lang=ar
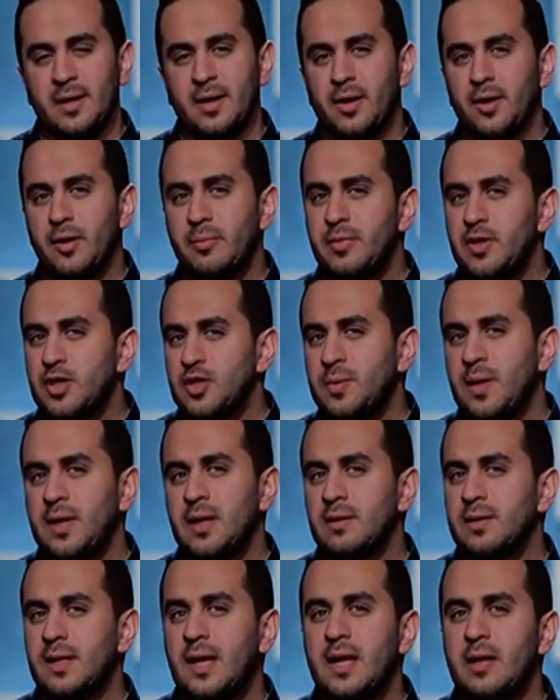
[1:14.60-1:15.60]
ربنا سبحانه
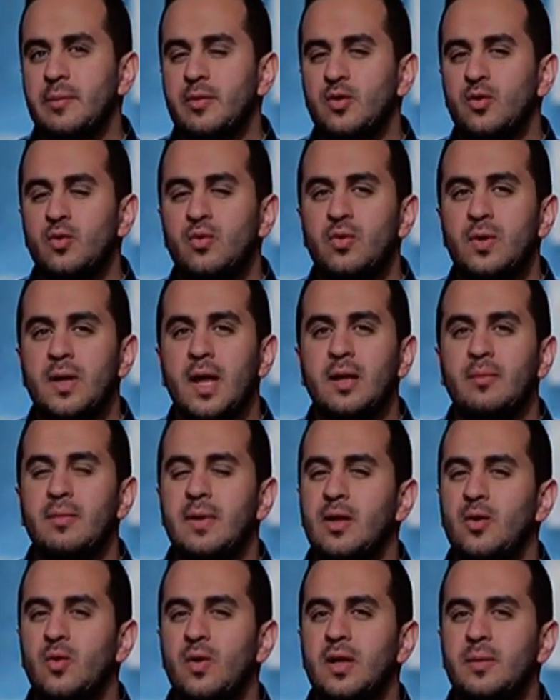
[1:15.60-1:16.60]
وتعالى بيقول
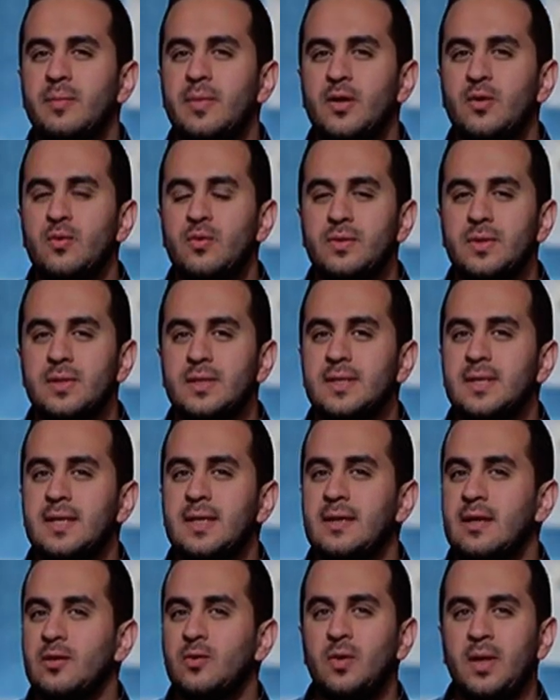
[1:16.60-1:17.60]
المال والبنون
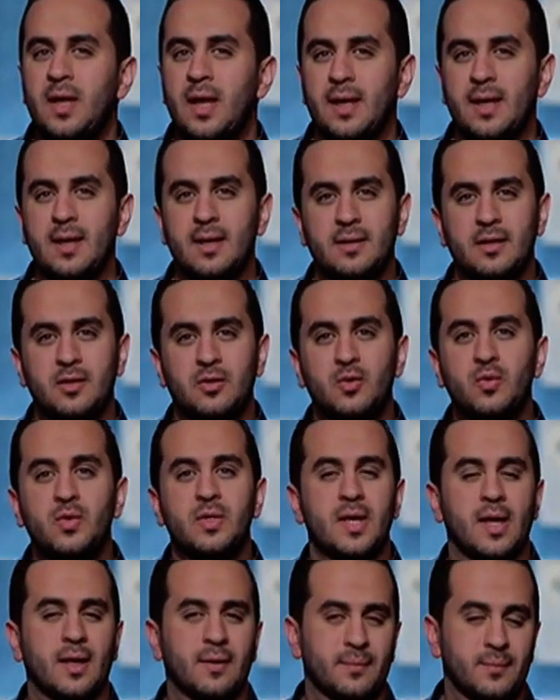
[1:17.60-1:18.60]
زينة الحياة
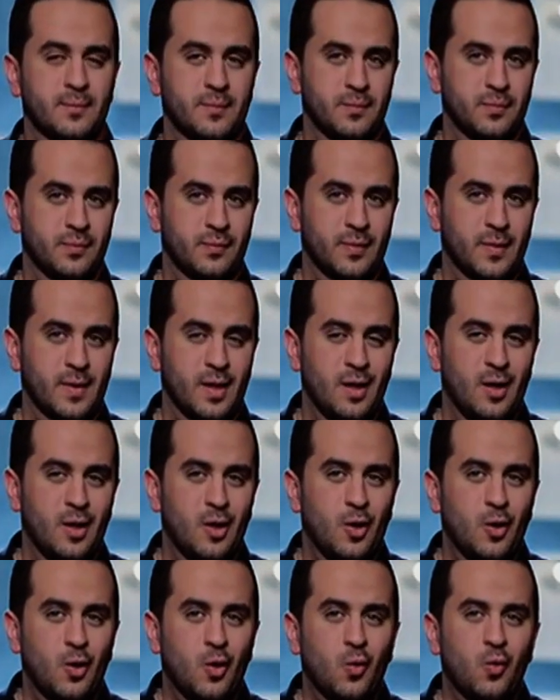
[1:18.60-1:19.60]
الدنيا
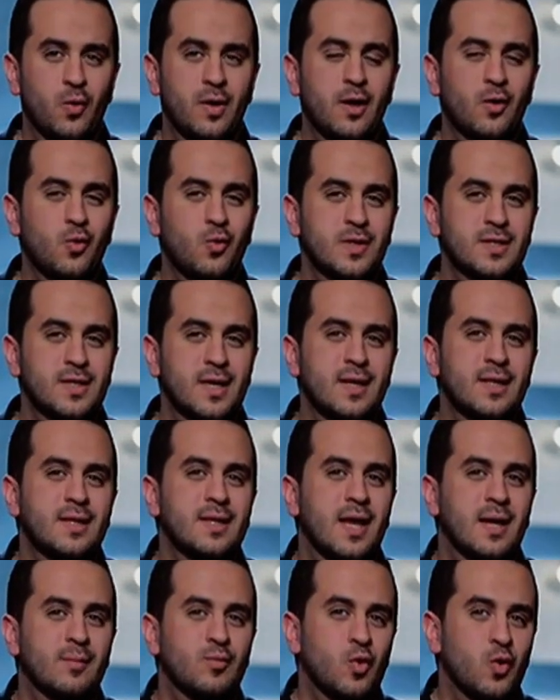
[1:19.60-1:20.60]
ويروي
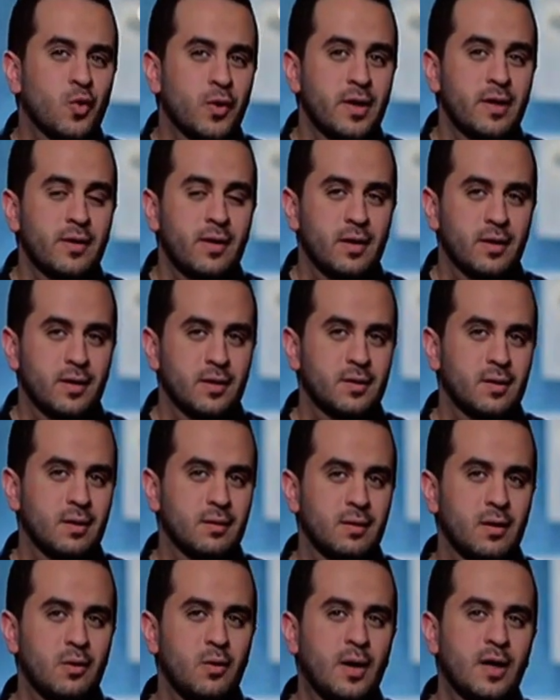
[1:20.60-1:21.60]
سيدنا أبو هريرة رضي
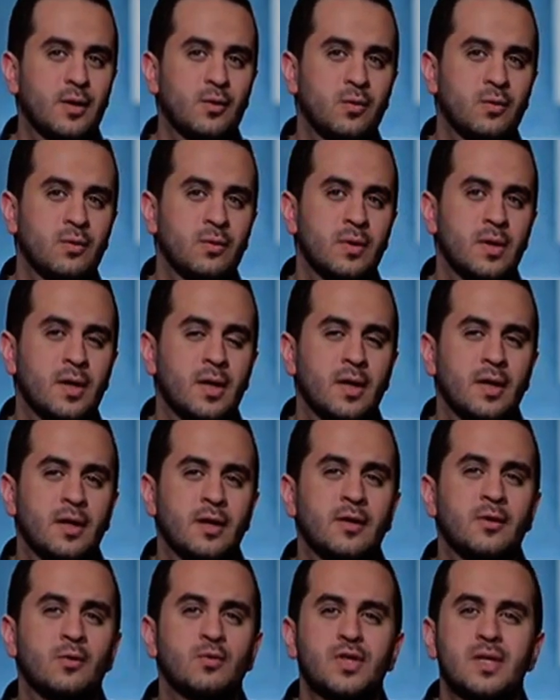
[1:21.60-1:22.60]
الله عنه
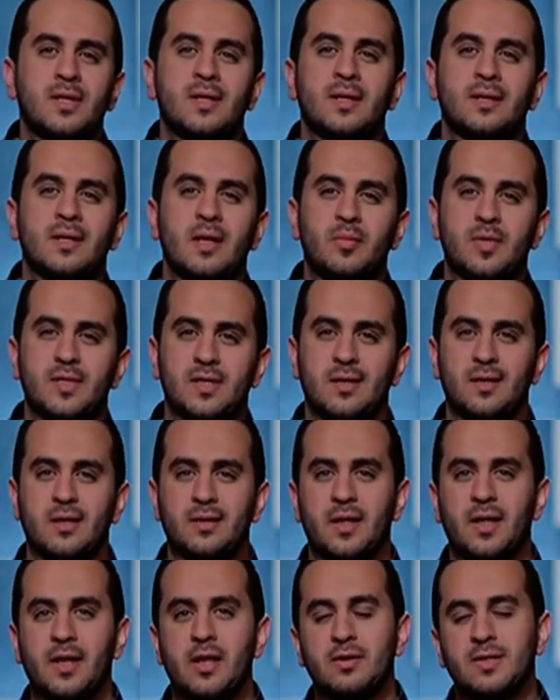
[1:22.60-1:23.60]
أن سيدنا النبي صلى
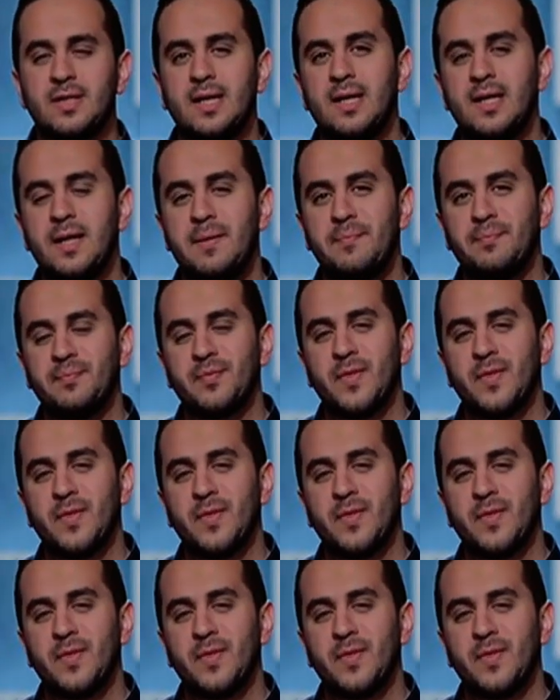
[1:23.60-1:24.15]
الله عليه وسلم